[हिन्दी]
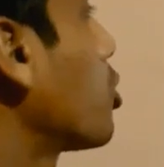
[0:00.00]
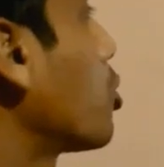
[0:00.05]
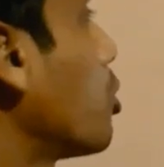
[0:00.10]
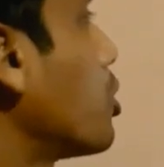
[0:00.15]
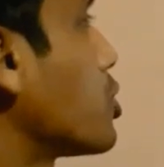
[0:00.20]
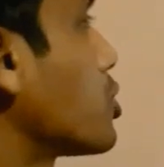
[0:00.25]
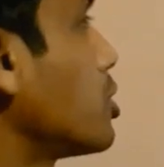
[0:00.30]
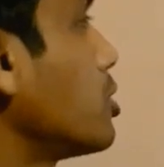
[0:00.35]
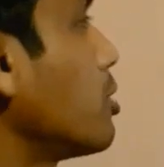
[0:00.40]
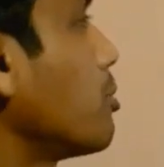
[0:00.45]

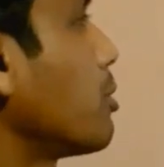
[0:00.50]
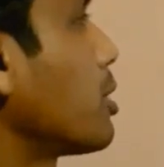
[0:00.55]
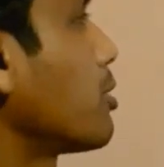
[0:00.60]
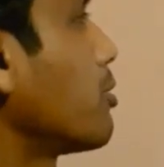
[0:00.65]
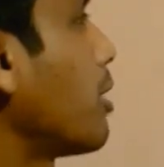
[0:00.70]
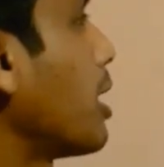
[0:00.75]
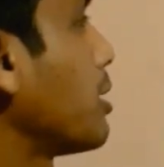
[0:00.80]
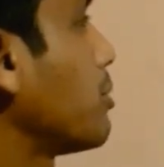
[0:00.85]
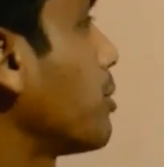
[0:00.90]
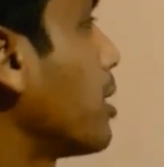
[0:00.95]
क्वेश्चन नंबर
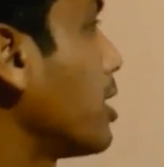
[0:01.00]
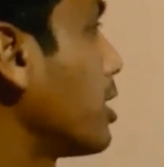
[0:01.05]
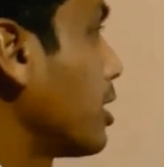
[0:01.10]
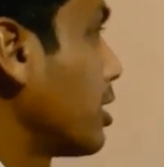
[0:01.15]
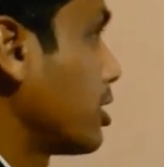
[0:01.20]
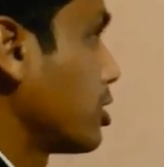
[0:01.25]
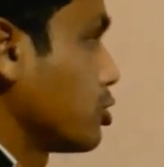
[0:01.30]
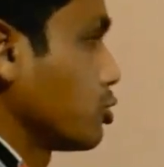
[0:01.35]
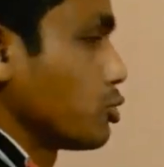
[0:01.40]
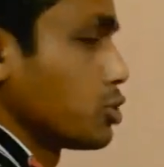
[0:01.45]
फाइव है ना
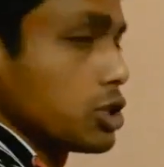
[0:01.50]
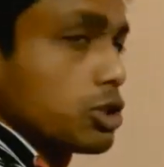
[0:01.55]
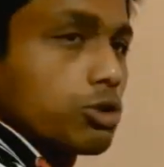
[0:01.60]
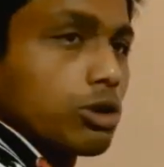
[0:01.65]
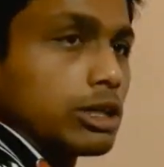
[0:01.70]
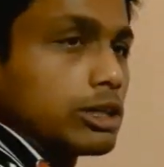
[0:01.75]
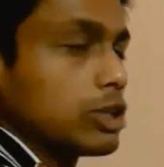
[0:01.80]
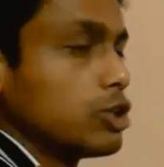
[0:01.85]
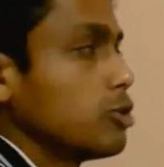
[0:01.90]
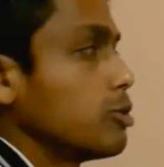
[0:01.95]
जो उसी
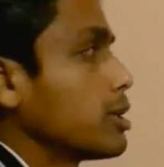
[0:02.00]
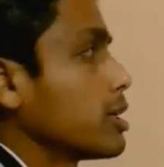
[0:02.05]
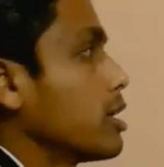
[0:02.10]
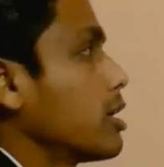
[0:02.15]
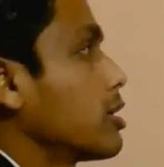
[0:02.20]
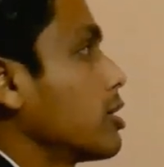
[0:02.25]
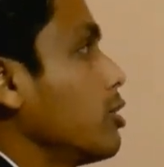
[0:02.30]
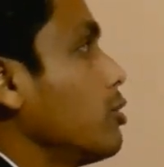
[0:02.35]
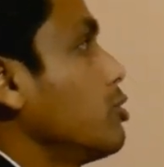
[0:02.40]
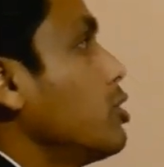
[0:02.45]
कंटिन्यू में
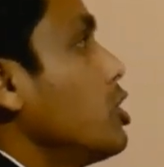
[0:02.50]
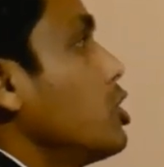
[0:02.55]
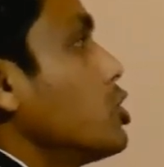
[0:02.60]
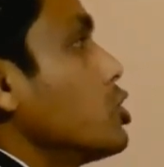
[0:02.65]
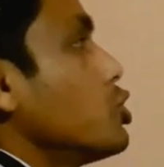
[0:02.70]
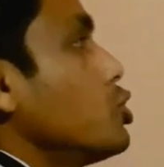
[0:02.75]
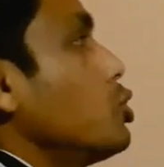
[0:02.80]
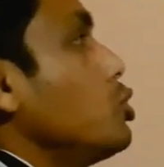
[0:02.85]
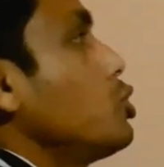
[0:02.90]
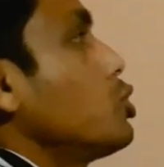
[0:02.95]
कर रहा
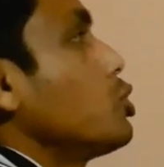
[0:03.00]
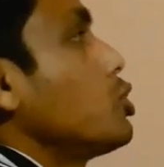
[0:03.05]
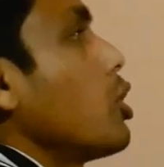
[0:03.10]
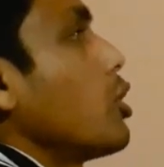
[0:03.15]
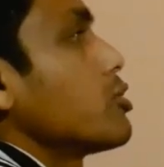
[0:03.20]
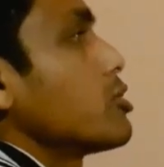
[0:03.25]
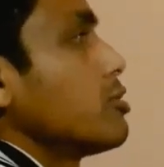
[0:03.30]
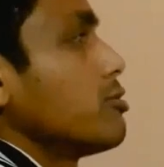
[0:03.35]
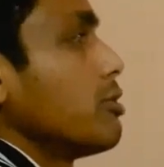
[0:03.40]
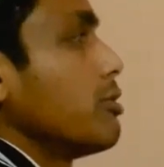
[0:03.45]
हूँ जून
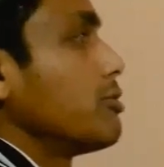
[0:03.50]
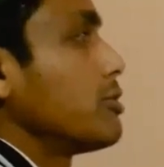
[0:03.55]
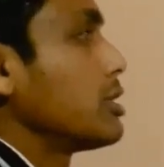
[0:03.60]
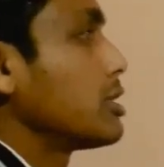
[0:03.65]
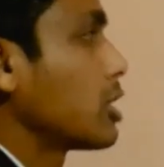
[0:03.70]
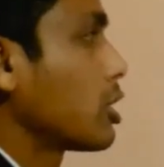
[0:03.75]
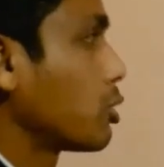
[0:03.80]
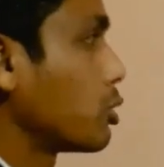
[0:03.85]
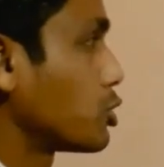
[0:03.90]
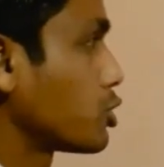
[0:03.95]

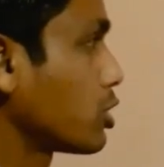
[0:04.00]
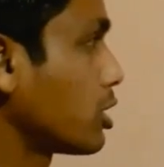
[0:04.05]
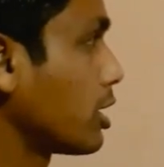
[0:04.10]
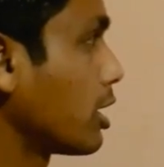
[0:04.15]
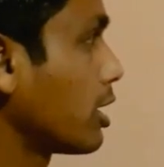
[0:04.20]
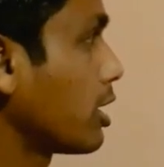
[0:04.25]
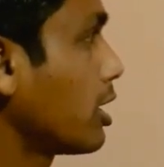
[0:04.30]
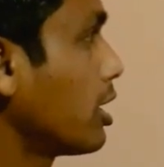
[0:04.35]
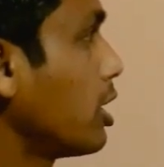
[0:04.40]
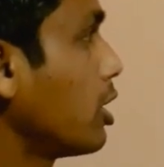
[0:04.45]
2015 का क्वेश्चन
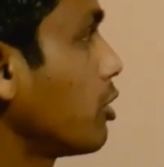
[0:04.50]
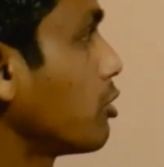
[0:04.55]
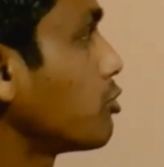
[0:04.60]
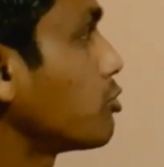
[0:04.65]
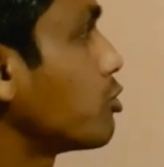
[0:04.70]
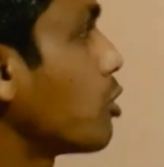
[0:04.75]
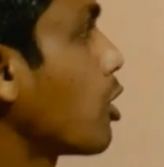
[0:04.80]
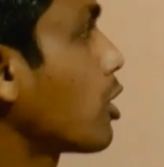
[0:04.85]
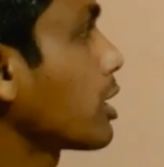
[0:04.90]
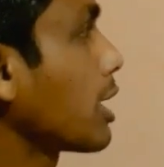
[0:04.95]
है
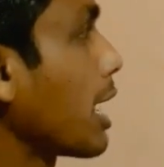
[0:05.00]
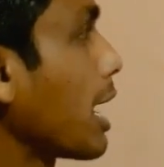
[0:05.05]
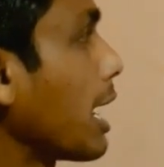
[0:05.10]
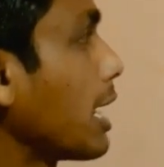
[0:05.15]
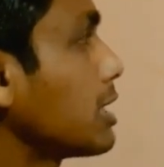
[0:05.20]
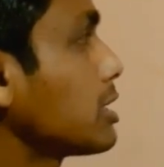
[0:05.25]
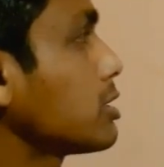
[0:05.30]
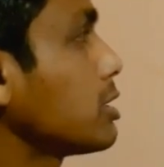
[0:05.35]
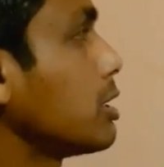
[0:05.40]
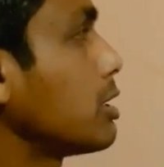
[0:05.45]
फॉर
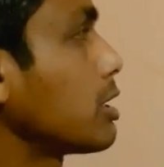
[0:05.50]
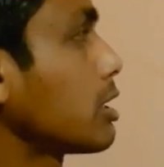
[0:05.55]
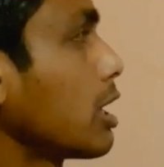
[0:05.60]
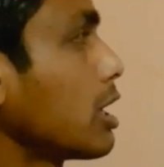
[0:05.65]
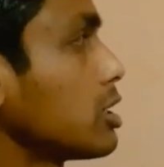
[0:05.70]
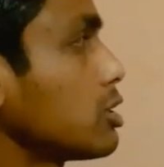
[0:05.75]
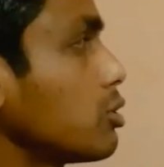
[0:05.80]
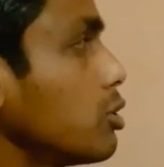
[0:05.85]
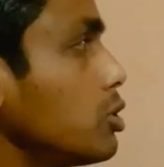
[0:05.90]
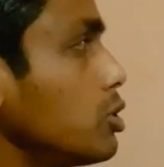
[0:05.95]
एन ग्रेटर
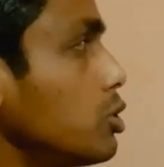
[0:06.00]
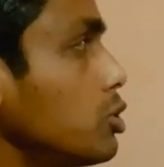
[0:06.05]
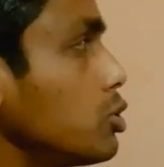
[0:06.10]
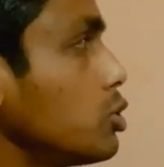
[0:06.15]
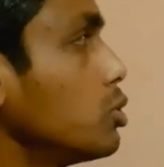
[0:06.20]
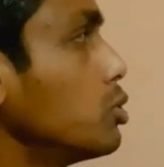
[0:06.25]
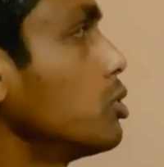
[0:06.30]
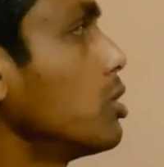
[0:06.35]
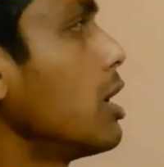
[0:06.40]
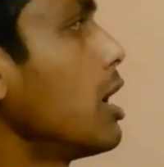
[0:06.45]
आर इक्वल टू
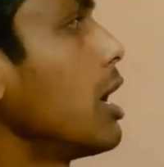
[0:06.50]
टू